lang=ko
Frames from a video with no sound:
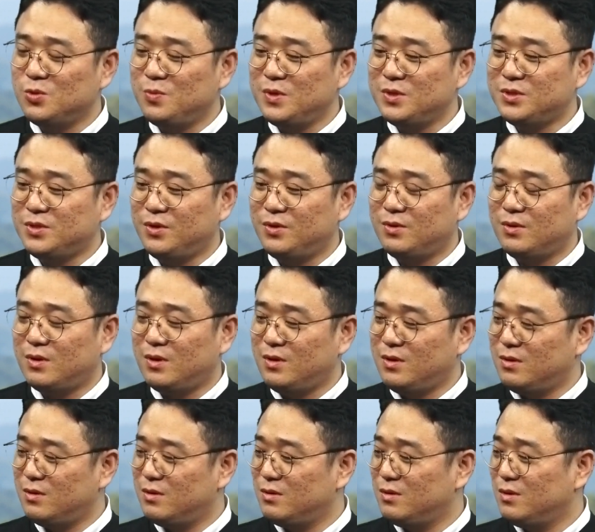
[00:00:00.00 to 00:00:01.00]
좀 했어요.
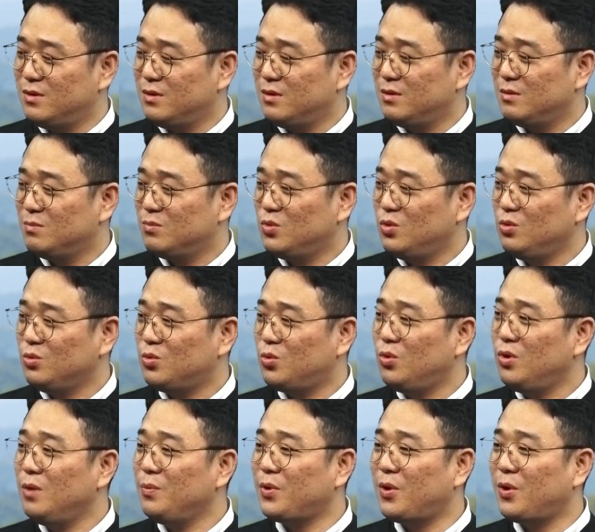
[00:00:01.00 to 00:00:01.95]
아, 뭐 코로나